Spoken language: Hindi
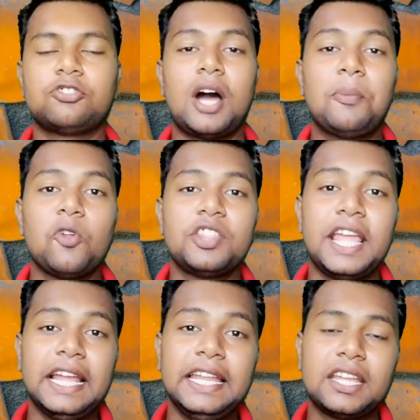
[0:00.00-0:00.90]
तो आप लोग
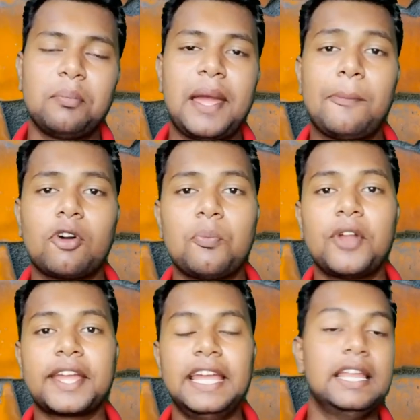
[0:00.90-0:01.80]
देख लिए कि मैं आप लोगों को
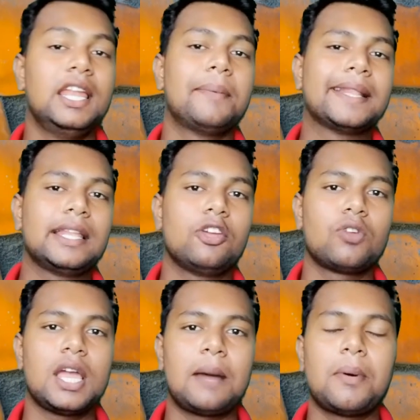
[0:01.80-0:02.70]
पूरा क्लियरली बता दूँ
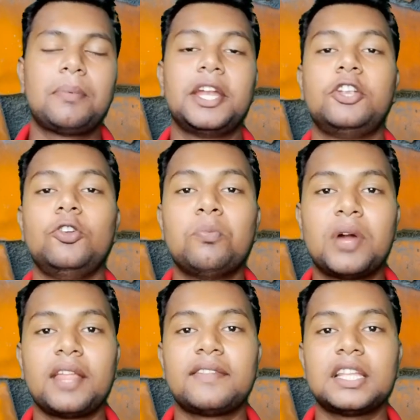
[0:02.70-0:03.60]
कि आप अपने ट्यूब
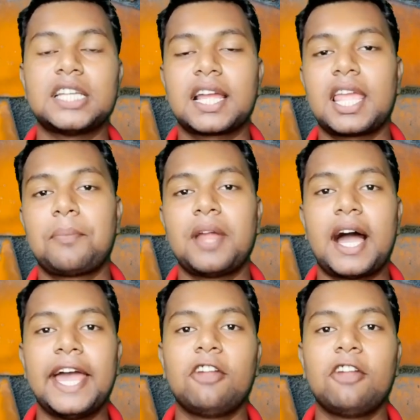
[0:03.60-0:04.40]
बडी से जाके अपने हाई